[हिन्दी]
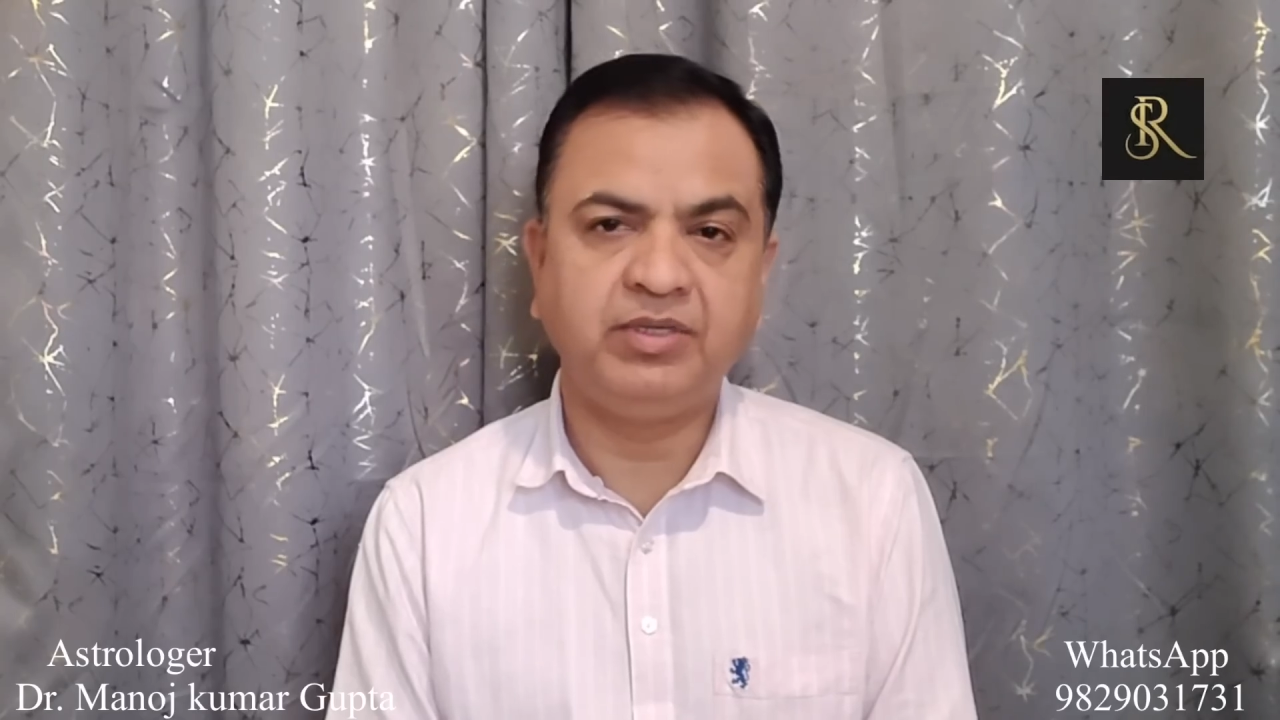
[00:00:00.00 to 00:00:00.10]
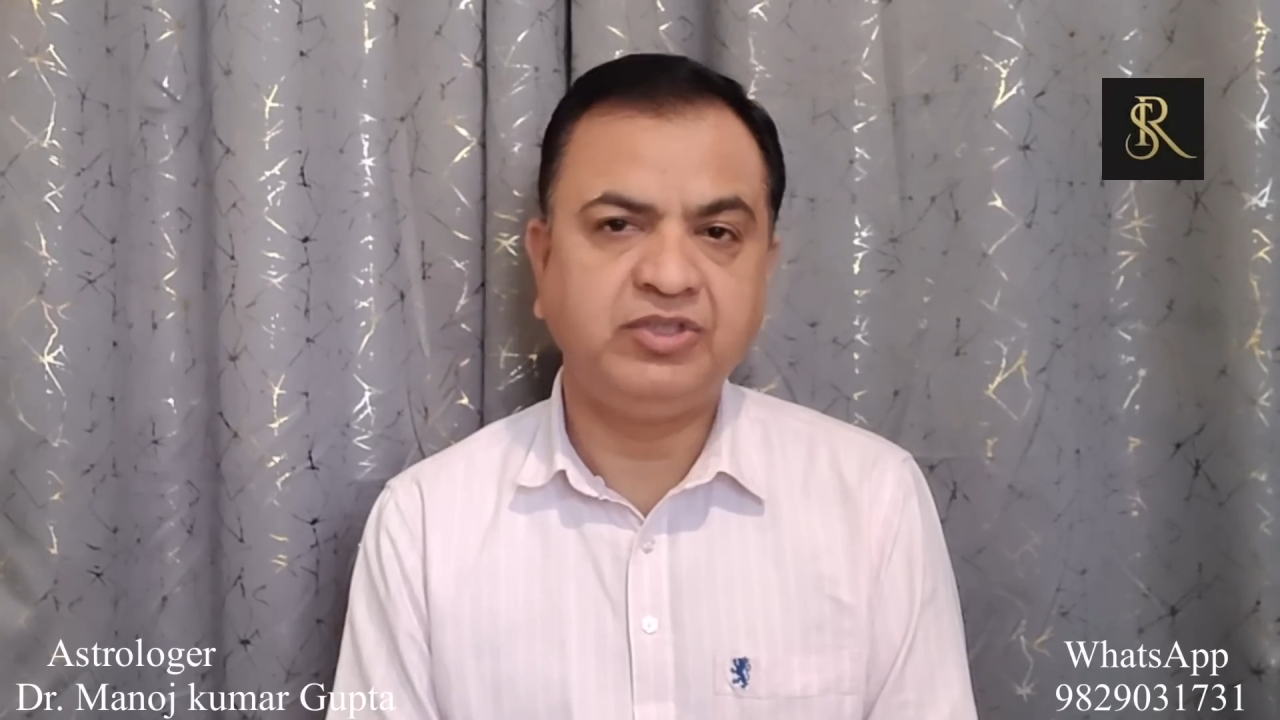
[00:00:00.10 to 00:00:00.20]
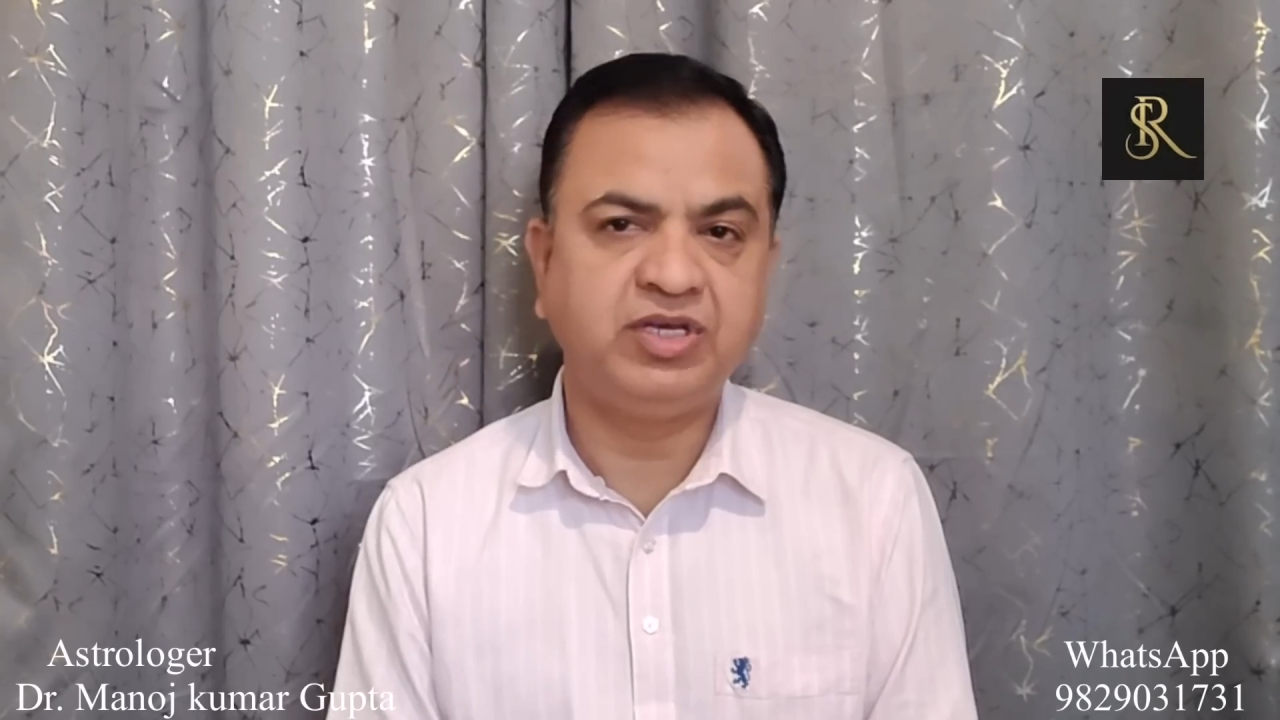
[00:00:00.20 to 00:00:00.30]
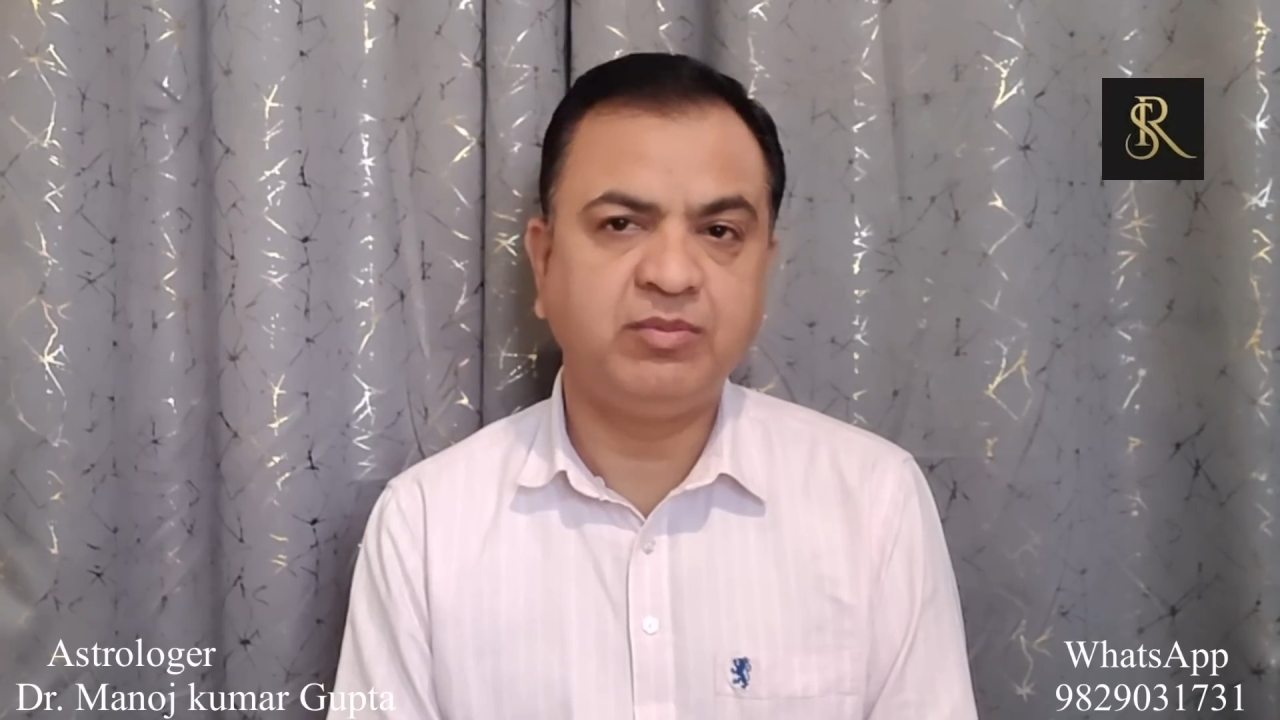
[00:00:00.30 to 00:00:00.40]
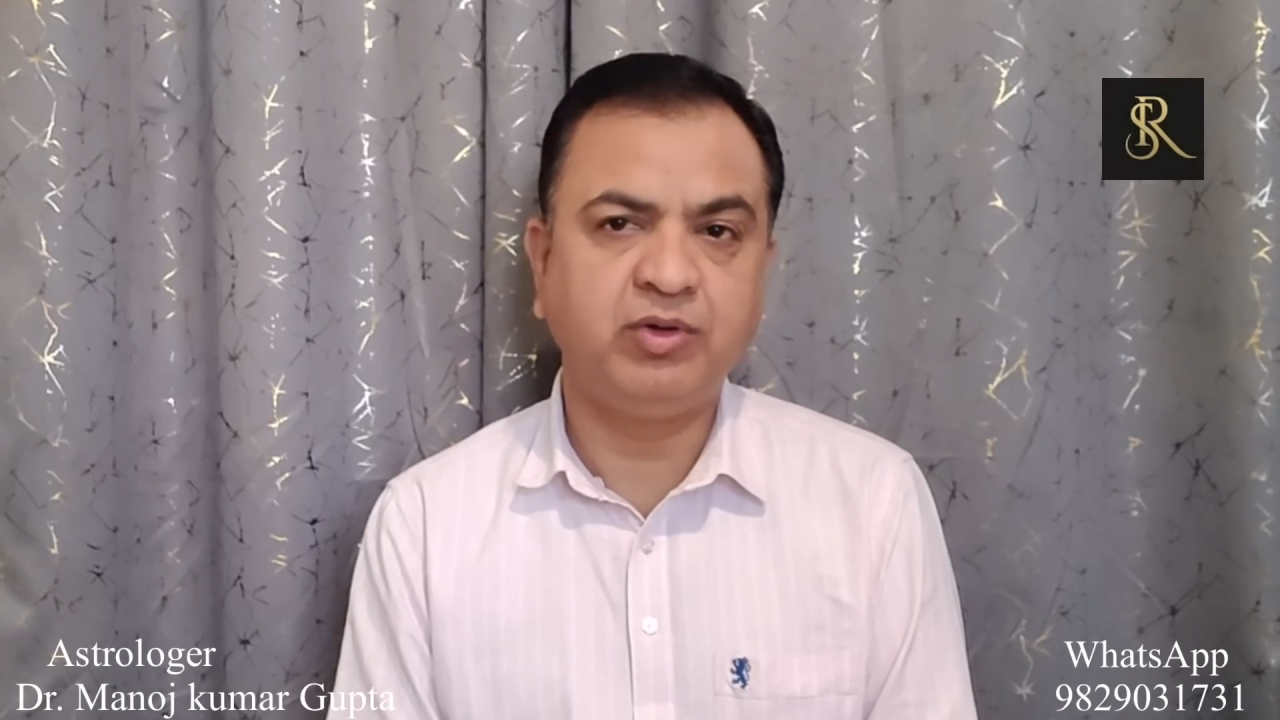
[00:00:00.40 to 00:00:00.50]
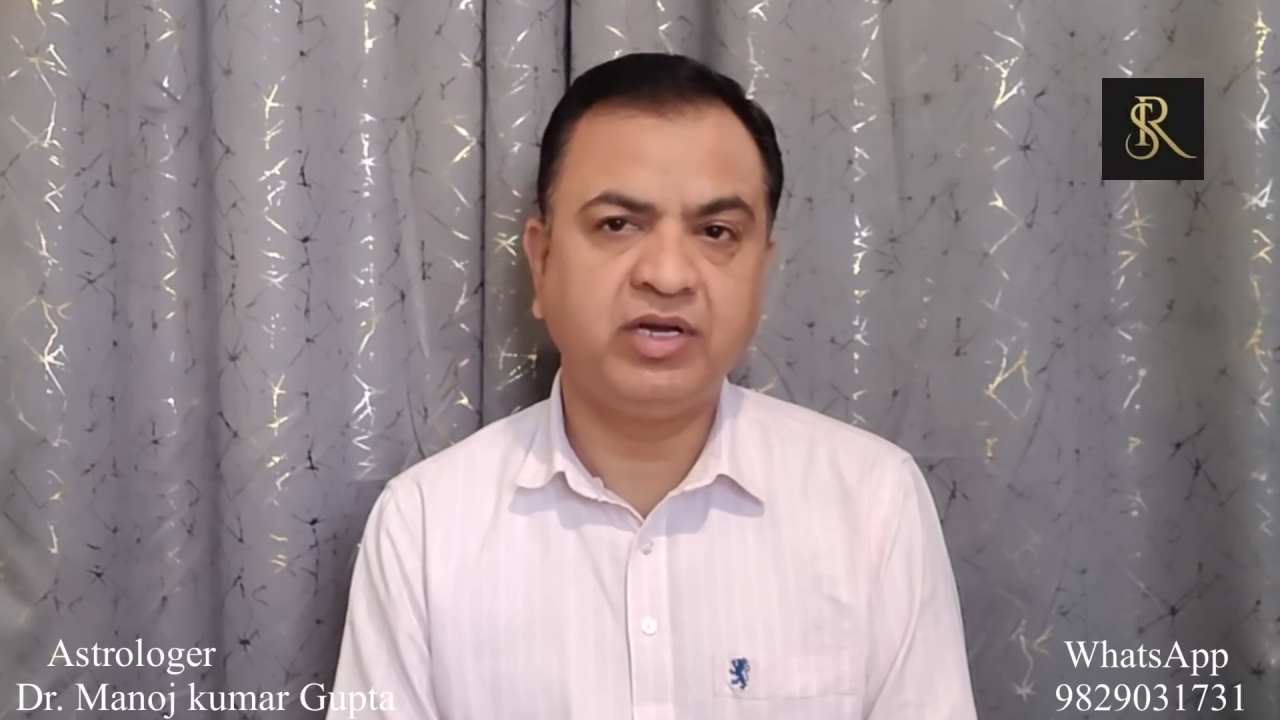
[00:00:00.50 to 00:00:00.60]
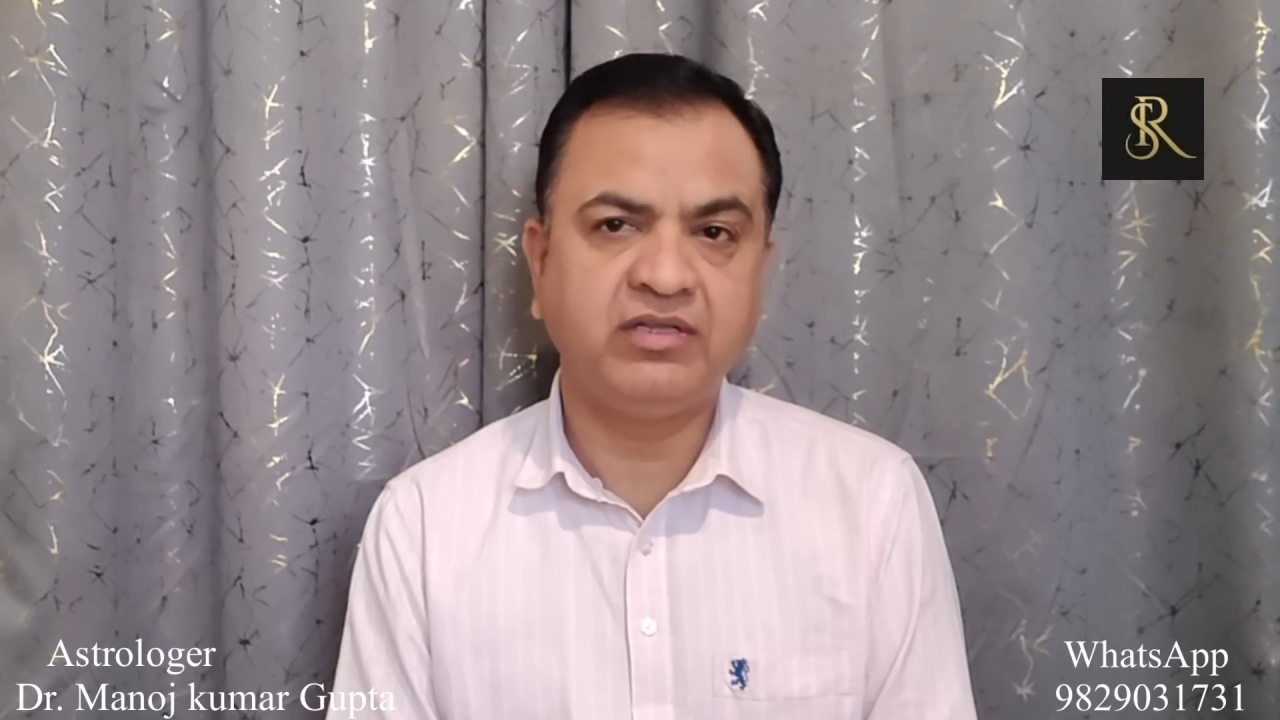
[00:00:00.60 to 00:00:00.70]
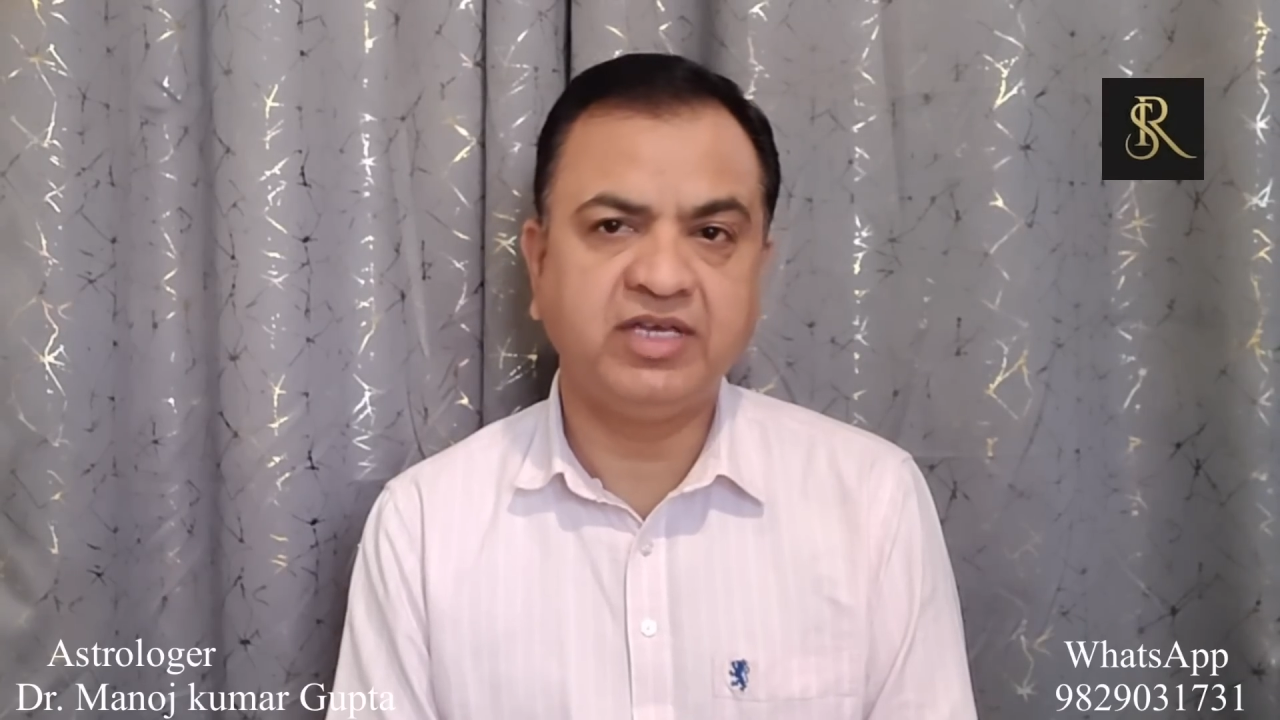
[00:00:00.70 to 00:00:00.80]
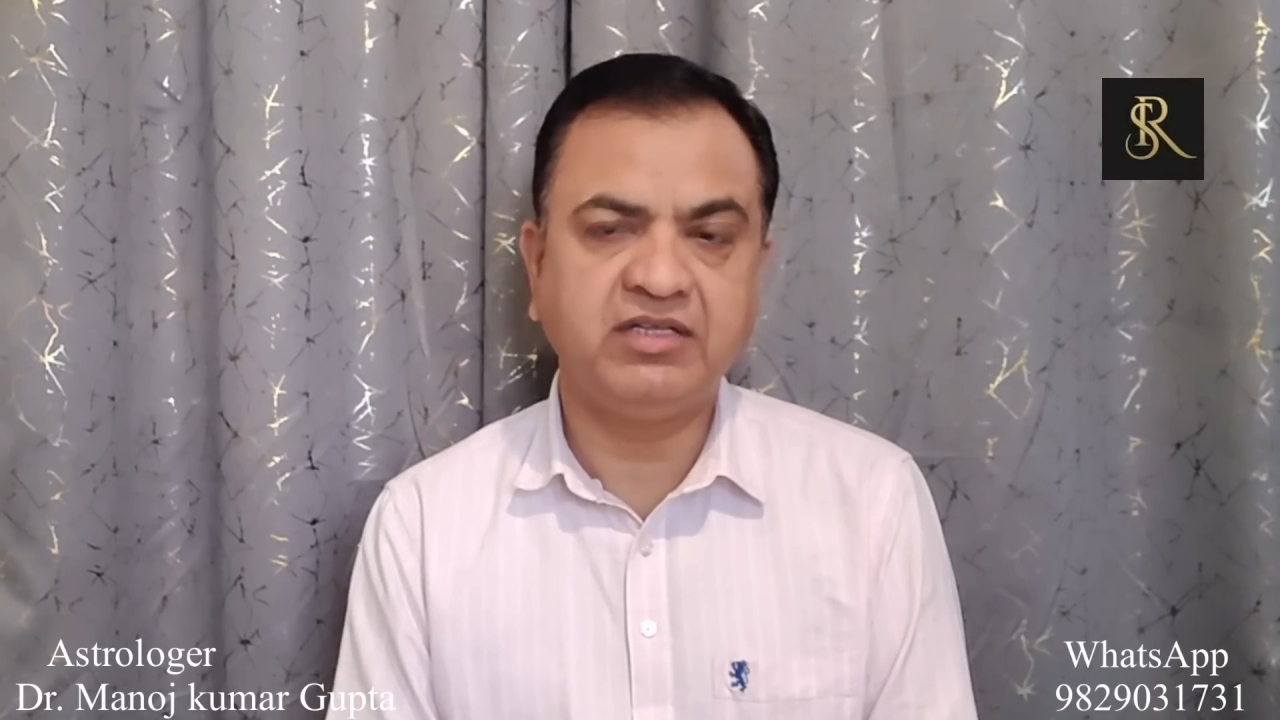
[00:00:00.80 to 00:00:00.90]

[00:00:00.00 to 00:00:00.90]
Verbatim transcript: पीछे मुड़कर